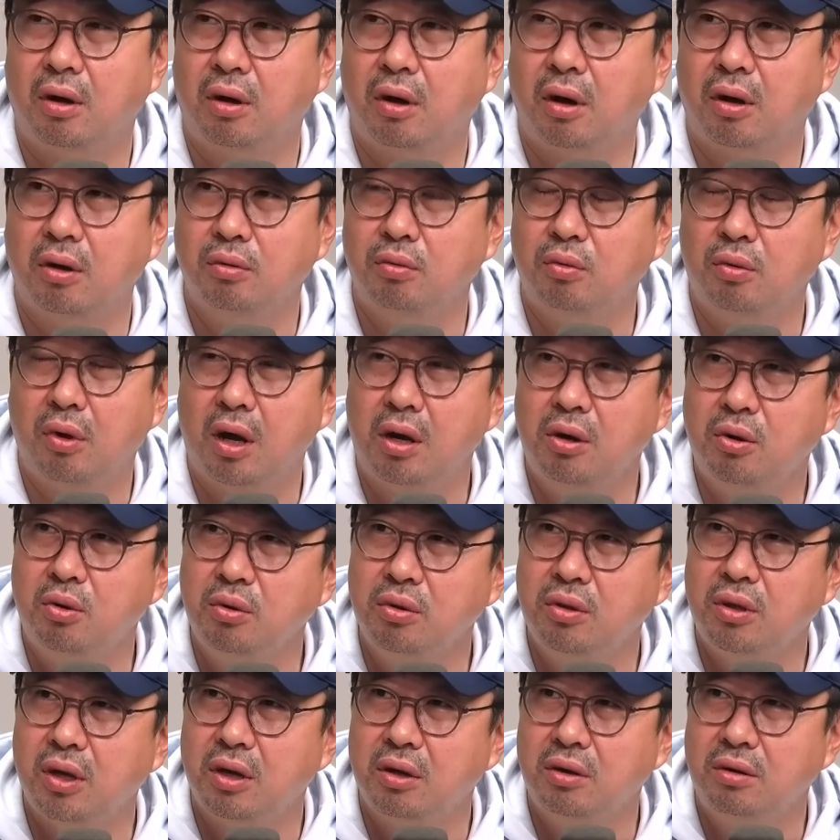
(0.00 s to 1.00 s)
아, 할
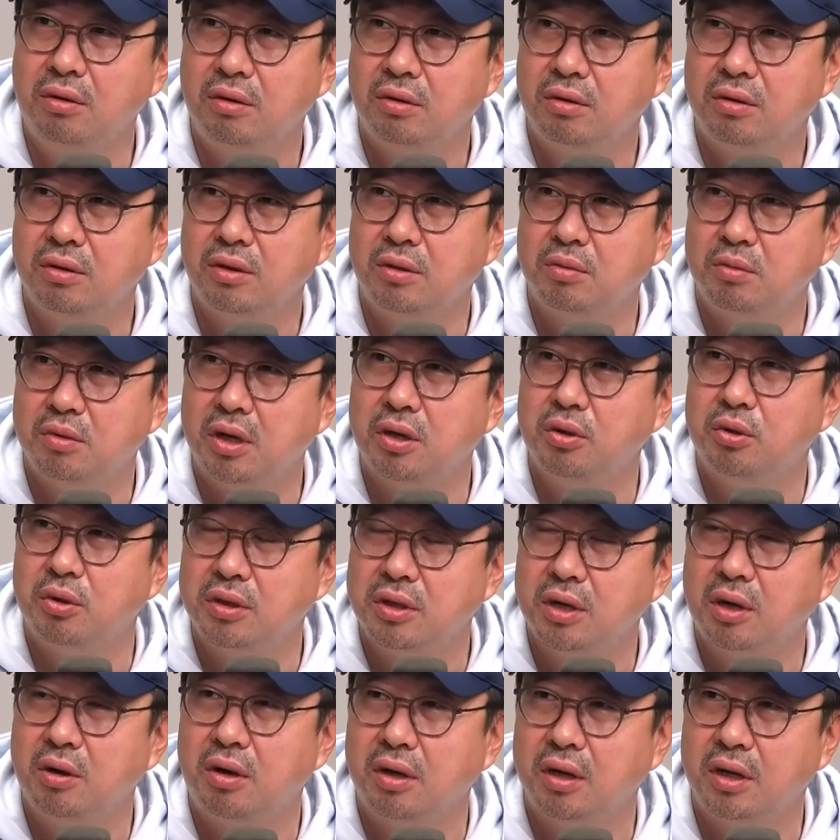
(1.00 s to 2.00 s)
건데요? 지금 이렇게 네. 된
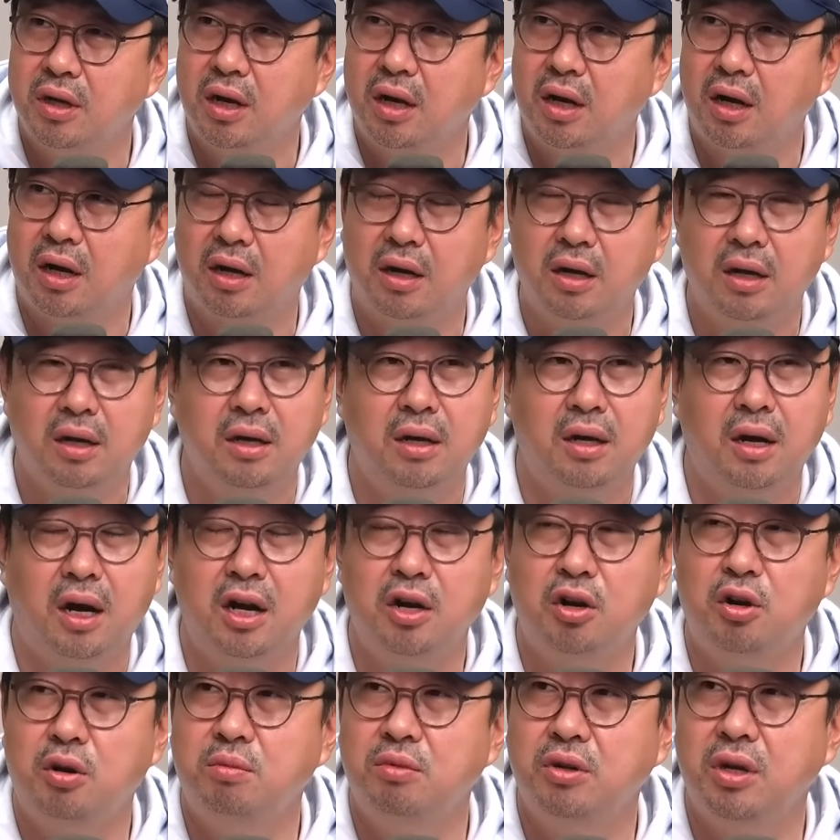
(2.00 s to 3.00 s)
상황이라 네.
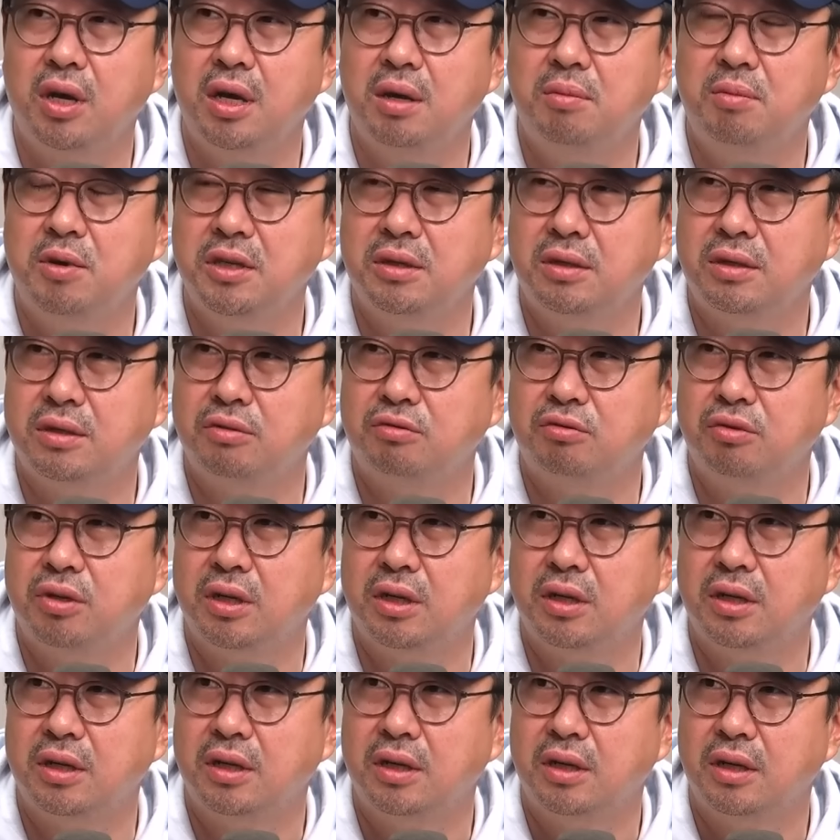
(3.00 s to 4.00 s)
할 거면 KBS
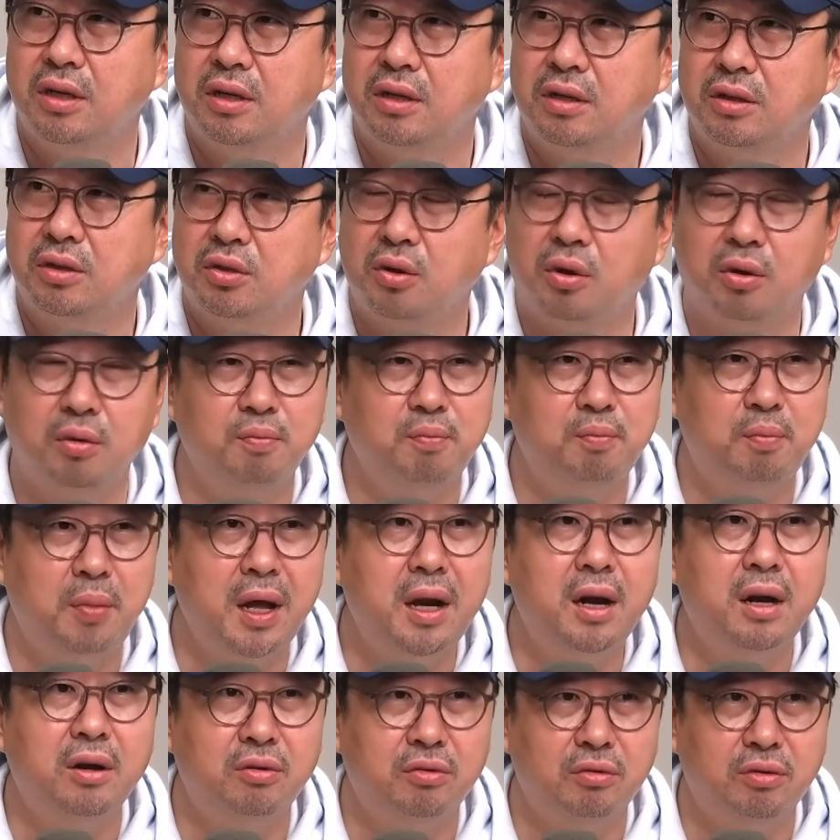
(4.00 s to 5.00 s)
우리 저거
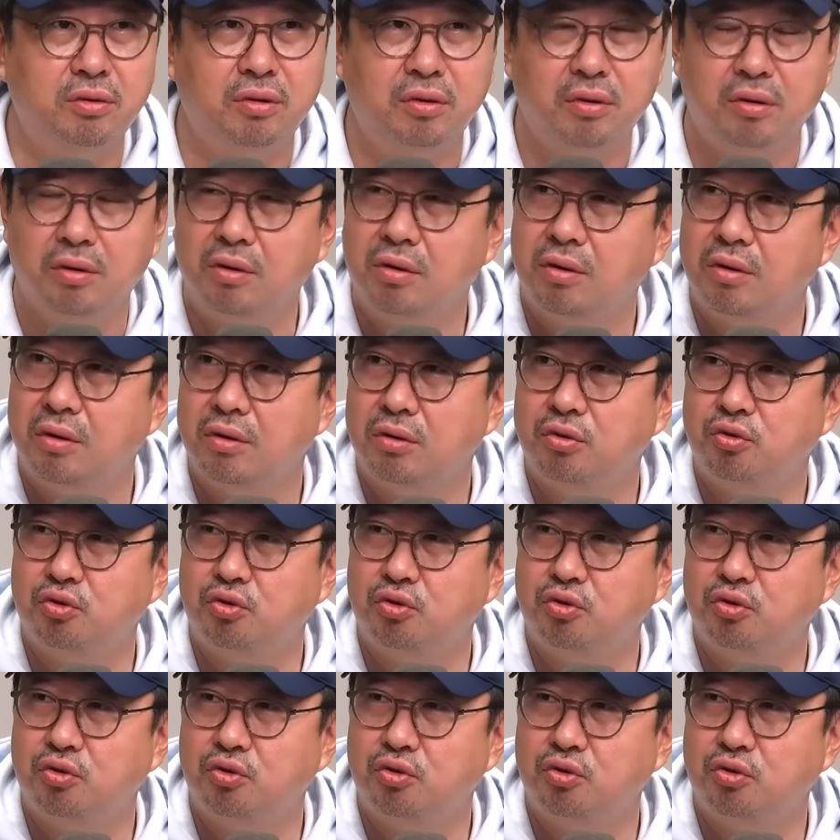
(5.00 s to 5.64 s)
빼라고 음.